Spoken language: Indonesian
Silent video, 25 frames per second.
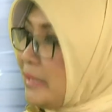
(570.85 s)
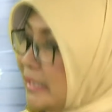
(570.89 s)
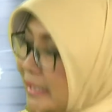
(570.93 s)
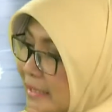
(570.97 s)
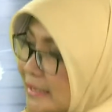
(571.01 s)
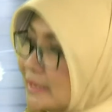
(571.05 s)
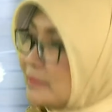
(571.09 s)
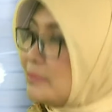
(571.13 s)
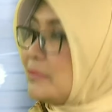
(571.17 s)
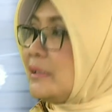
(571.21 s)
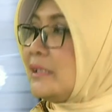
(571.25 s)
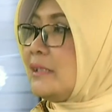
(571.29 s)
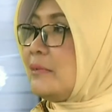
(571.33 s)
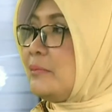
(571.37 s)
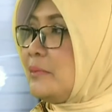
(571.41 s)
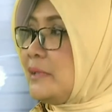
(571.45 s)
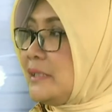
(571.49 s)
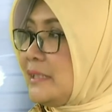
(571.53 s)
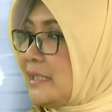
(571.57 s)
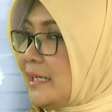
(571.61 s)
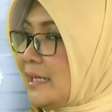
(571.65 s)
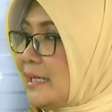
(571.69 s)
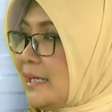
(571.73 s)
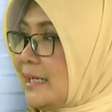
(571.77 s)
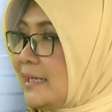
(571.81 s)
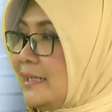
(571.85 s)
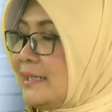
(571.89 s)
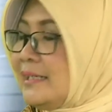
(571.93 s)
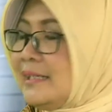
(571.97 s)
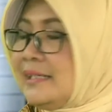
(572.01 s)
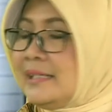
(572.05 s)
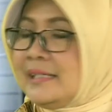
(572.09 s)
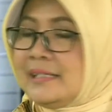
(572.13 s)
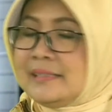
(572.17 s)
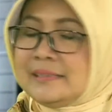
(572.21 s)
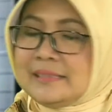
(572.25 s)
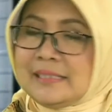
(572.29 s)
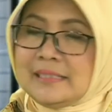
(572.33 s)
manajemen kebijakan. Ya.
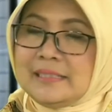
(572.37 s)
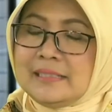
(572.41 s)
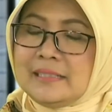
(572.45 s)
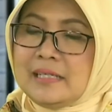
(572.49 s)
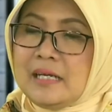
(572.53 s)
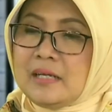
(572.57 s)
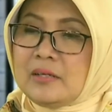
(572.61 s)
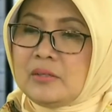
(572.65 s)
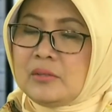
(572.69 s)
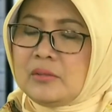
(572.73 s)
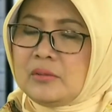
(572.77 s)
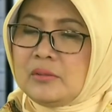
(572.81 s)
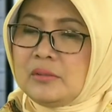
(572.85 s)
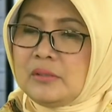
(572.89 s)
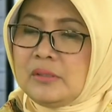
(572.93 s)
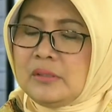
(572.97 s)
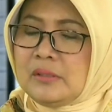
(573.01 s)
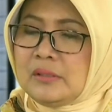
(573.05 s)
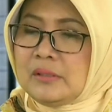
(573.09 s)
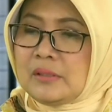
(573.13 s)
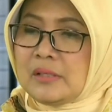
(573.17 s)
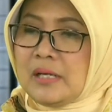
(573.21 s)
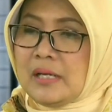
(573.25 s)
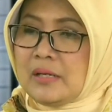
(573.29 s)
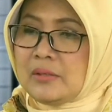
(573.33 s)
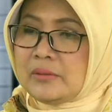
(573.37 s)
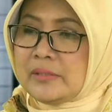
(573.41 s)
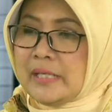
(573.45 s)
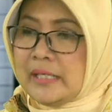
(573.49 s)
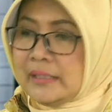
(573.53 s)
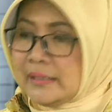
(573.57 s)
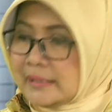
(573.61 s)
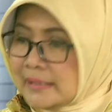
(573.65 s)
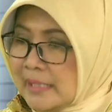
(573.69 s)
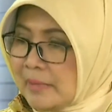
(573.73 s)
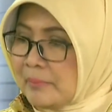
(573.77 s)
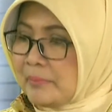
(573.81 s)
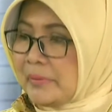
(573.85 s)
Jadi kalau kalau
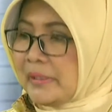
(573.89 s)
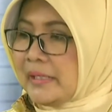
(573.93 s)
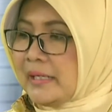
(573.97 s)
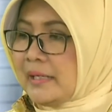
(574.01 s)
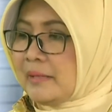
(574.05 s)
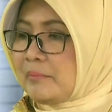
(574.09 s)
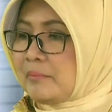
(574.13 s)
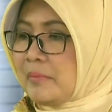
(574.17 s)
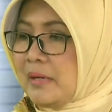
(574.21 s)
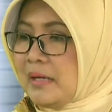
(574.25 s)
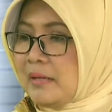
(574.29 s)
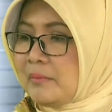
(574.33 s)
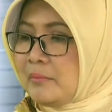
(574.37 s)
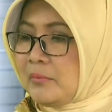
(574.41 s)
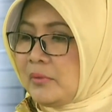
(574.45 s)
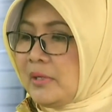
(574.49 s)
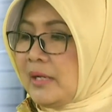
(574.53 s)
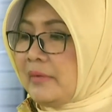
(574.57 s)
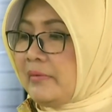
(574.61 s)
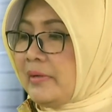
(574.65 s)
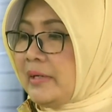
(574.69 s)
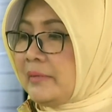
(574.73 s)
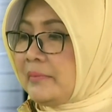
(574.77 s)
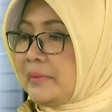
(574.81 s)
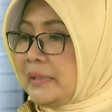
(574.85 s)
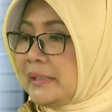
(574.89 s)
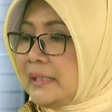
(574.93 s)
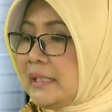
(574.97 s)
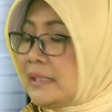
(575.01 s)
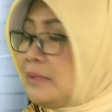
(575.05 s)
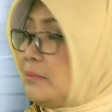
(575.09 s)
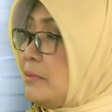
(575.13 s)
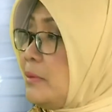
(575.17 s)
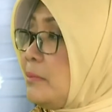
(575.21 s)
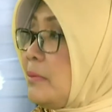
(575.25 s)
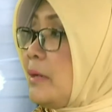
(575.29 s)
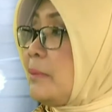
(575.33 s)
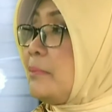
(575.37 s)
yang disampaikan Pak Warman
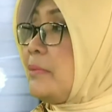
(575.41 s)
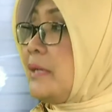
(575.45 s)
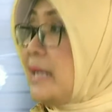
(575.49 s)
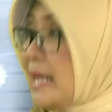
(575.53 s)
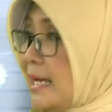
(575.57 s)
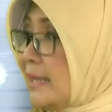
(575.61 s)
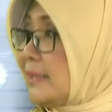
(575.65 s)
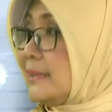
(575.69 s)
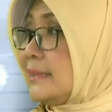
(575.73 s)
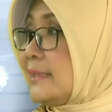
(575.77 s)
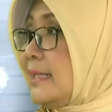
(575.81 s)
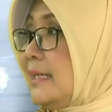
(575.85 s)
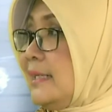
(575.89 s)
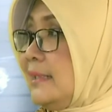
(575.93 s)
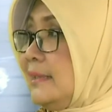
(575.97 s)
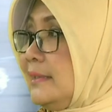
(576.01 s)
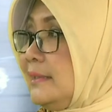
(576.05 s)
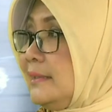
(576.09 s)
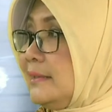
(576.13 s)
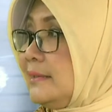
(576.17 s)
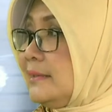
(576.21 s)
tadi memang benar sekali.